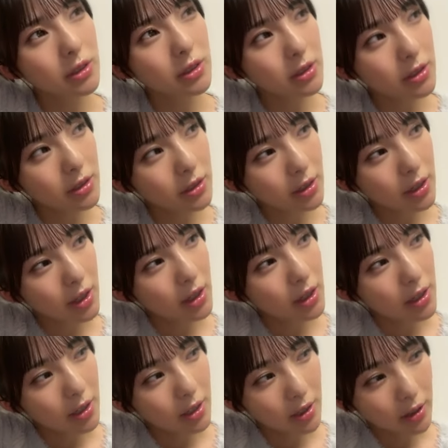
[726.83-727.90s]
たし
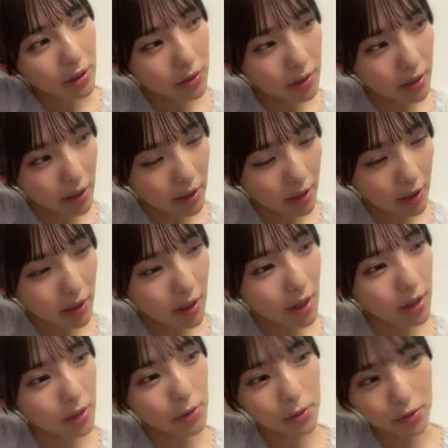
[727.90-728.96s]
なんか普段やらな
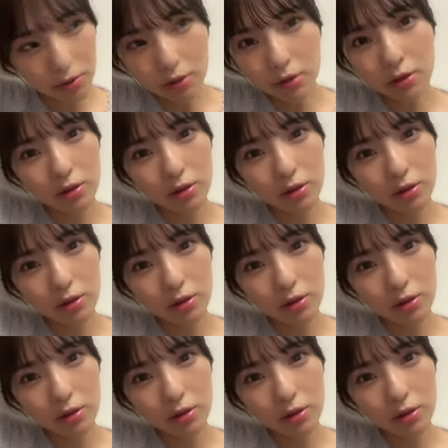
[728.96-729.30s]
い曲